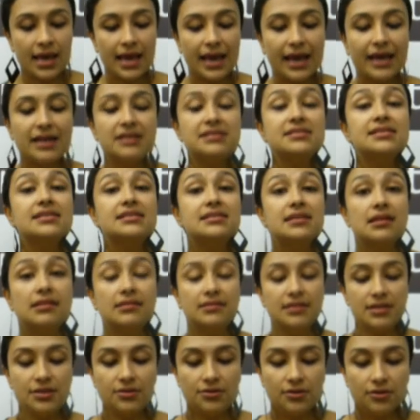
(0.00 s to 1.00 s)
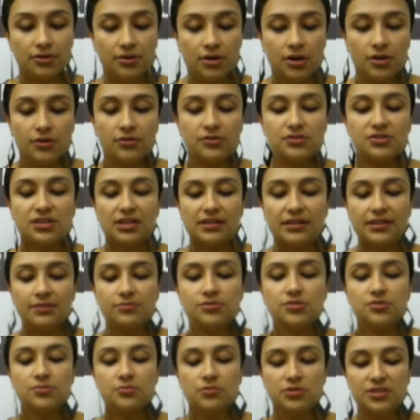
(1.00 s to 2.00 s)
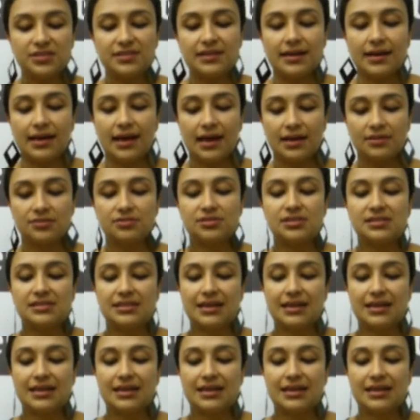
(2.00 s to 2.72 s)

En este sentido, nos sentimos muy cercanos y